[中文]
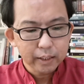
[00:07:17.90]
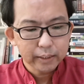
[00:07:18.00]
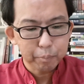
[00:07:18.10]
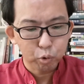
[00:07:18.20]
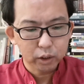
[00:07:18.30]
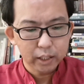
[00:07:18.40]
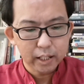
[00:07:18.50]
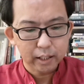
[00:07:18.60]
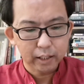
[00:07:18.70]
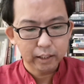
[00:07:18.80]
在伯特
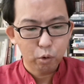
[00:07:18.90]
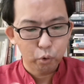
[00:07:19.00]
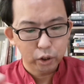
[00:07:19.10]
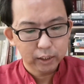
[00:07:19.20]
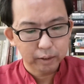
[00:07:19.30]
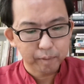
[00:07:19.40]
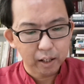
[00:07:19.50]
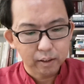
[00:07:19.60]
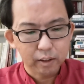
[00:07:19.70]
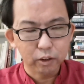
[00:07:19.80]
利啊，他回城
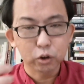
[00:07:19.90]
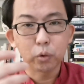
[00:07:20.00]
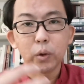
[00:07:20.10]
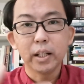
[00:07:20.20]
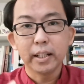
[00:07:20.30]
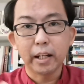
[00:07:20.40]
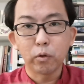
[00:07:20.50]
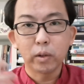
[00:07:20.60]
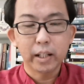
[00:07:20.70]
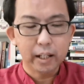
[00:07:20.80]
嘛，啊，从耶
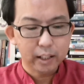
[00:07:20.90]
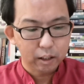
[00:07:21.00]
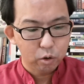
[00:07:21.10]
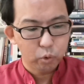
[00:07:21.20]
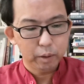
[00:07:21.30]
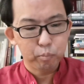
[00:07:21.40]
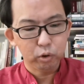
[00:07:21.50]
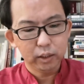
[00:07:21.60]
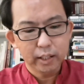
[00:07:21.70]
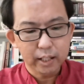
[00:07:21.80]
路耶利哥回
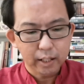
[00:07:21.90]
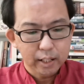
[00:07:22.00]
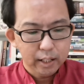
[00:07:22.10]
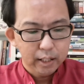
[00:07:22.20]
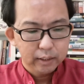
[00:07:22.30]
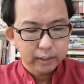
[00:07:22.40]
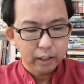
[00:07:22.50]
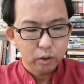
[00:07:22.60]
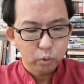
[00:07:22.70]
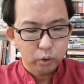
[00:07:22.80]
伯特利，
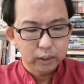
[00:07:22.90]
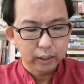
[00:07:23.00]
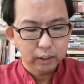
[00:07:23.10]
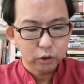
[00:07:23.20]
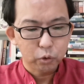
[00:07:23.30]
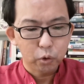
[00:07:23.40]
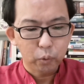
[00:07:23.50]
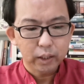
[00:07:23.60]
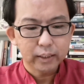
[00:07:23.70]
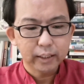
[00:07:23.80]
在回城的时候，
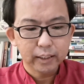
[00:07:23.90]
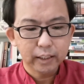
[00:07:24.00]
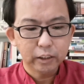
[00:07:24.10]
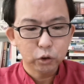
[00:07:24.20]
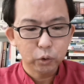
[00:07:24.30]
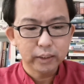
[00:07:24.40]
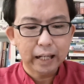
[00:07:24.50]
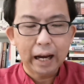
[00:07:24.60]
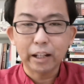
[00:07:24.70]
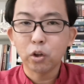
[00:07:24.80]
有一些圣经说一
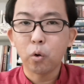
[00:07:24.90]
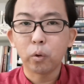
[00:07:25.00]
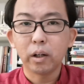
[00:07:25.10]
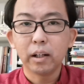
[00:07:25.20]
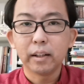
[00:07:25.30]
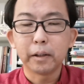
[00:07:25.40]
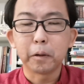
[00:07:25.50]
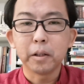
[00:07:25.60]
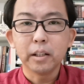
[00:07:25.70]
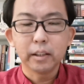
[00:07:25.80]
些孩童
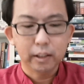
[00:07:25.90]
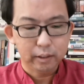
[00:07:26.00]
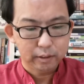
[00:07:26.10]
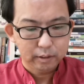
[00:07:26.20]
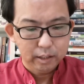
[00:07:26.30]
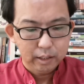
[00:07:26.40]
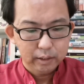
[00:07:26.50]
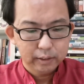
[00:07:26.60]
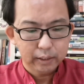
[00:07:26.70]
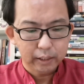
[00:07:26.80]
啊，呃，
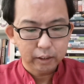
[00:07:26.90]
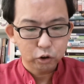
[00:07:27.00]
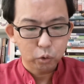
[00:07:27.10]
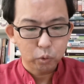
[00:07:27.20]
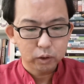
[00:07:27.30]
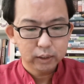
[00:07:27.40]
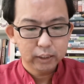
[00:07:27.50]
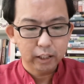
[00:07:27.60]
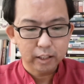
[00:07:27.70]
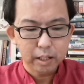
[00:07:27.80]
这个从
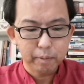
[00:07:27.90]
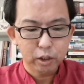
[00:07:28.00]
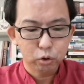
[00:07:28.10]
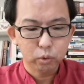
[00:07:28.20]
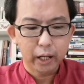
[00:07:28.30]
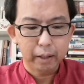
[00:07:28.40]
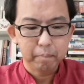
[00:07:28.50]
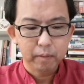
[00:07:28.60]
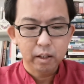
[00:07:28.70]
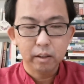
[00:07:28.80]
城里面出来，
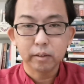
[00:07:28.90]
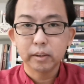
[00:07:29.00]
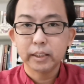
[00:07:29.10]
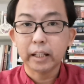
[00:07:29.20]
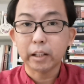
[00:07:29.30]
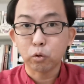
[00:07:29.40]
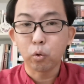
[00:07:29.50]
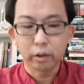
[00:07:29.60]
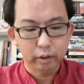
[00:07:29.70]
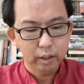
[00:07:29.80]
呃，相当
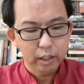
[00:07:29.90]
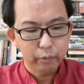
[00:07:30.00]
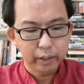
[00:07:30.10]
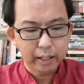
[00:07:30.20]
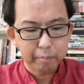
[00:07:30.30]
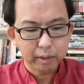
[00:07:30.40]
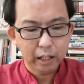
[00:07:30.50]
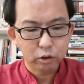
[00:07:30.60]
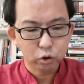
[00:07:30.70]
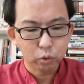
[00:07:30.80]
多人，因为他们
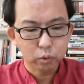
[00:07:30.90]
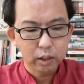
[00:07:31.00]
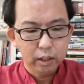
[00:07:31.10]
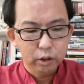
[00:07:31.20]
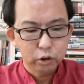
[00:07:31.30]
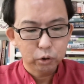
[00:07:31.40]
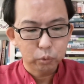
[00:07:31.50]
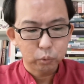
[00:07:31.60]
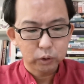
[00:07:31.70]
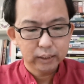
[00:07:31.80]
当中就
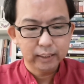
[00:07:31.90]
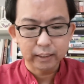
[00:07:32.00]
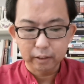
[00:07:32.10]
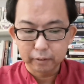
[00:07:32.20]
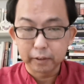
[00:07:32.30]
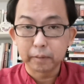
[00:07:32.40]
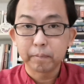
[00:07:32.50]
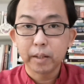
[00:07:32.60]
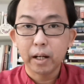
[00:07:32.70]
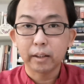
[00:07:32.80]
有四十二人
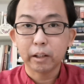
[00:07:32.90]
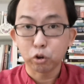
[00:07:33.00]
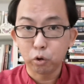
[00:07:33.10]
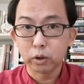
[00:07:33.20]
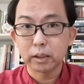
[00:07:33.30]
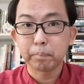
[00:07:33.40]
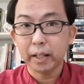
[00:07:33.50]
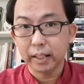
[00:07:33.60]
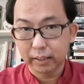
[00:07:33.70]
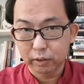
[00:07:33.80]
啊，到最后是
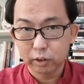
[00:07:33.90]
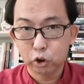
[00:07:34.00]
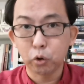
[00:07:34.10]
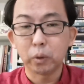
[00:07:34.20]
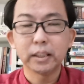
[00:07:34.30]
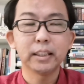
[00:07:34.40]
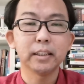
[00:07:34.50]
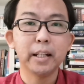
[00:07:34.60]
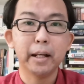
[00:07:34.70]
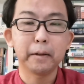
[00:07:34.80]
被熊
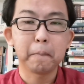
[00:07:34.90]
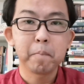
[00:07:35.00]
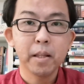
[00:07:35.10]
撕裂的